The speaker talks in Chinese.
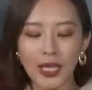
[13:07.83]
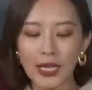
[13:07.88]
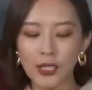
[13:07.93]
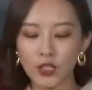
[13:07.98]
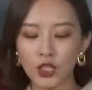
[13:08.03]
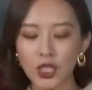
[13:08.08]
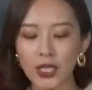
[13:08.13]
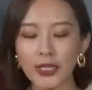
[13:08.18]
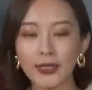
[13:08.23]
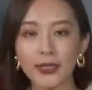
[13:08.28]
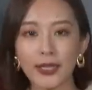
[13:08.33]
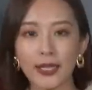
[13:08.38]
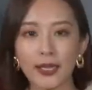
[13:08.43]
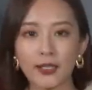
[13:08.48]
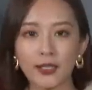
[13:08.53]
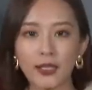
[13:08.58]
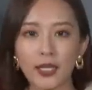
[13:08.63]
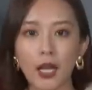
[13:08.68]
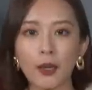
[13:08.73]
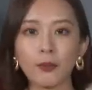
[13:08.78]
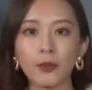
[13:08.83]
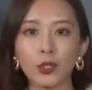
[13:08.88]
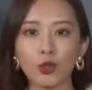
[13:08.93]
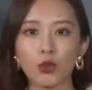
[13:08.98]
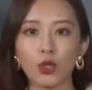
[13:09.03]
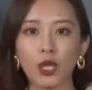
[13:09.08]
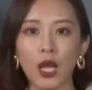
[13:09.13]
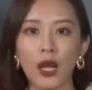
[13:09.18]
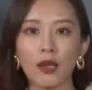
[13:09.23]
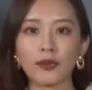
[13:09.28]
但是这件相
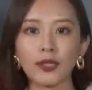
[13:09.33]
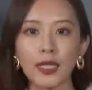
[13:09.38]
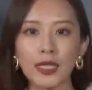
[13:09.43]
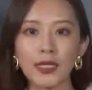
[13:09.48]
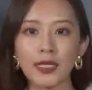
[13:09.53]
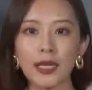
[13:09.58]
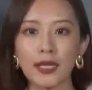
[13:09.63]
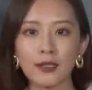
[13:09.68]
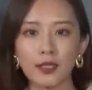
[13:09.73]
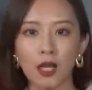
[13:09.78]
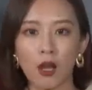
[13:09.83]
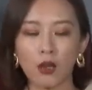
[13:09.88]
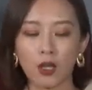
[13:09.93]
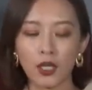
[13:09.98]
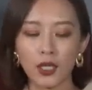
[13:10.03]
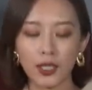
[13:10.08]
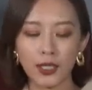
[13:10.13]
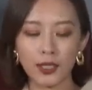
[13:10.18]
比于刚刚那件巧克